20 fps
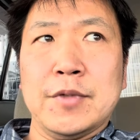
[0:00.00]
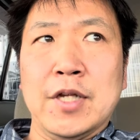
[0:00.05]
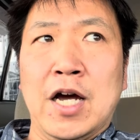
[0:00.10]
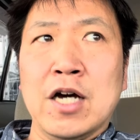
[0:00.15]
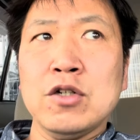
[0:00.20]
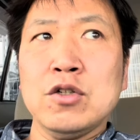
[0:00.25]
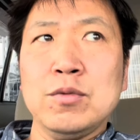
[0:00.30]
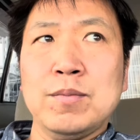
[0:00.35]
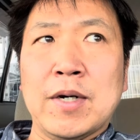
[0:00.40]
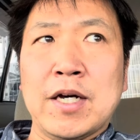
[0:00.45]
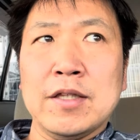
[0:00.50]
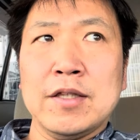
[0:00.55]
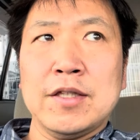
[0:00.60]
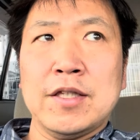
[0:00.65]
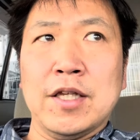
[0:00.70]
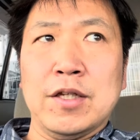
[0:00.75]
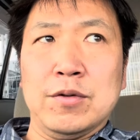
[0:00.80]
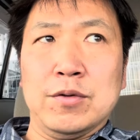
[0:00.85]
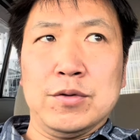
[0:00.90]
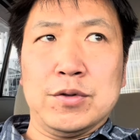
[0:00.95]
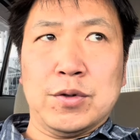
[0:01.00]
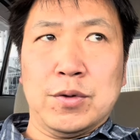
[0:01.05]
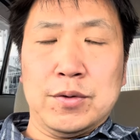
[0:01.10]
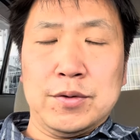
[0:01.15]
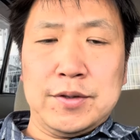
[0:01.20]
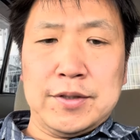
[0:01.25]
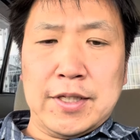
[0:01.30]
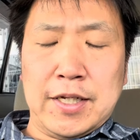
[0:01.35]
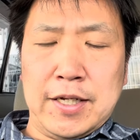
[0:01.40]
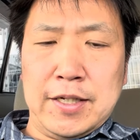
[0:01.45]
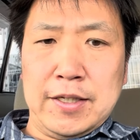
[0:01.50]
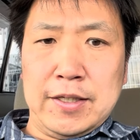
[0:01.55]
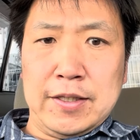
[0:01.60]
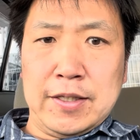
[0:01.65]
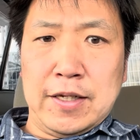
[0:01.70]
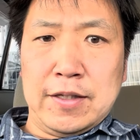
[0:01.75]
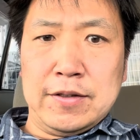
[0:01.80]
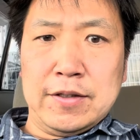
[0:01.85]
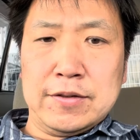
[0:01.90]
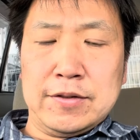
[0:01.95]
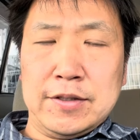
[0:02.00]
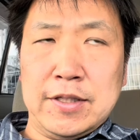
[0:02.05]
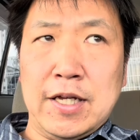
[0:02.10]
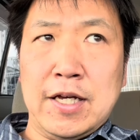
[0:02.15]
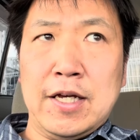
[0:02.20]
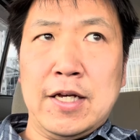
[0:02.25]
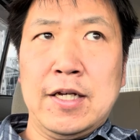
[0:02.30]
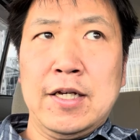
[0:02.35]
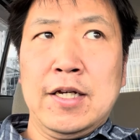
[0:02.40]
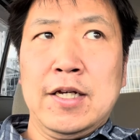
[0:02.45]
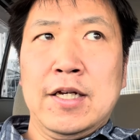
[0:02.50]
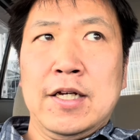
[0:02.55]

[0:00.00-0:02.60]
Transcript: あ悪魔っていう存在なんですね。